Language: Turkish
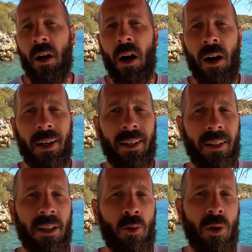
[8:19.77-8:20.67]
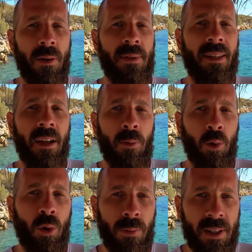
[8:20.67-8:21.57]
Ağırlıkların üzerimize tam
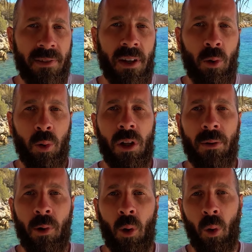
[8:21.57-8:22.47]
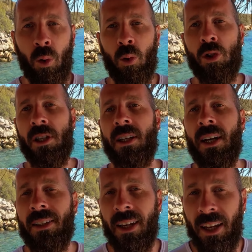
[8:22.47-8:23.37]
oturması ve kullanımı oldukça
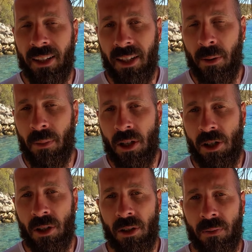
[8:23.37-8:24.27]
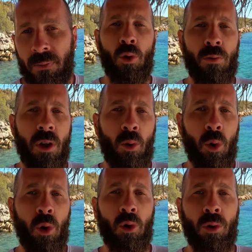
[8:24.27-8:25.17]
dikkat gerektiren bir iştir. Vücudumuza
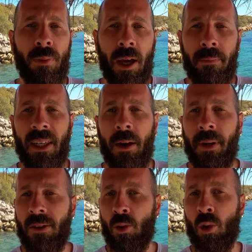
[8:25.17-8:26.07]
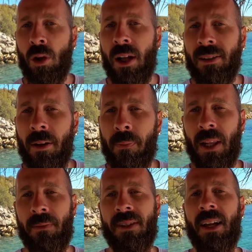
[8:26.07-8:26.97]
doğru oturmayan bir kemer suyun altında
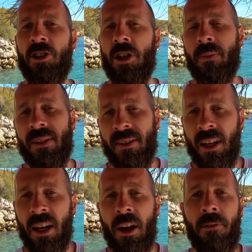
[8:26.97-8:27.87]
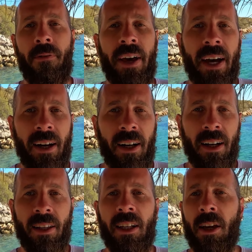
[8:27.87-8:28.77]
belimizden çıkmasına veya
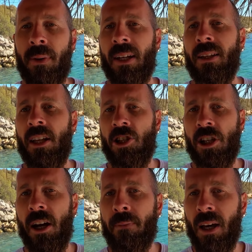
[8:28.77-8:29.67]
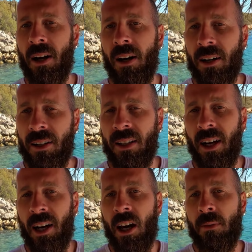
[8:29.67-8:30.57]
karada kemerinden çıkan bir ağırlığın
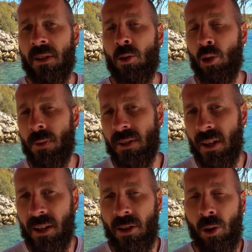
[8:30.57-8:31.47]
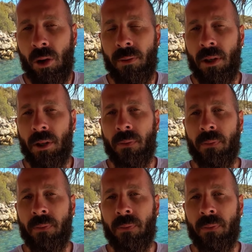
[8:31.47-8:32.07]
ayağımıza düşmesine neden olabilir.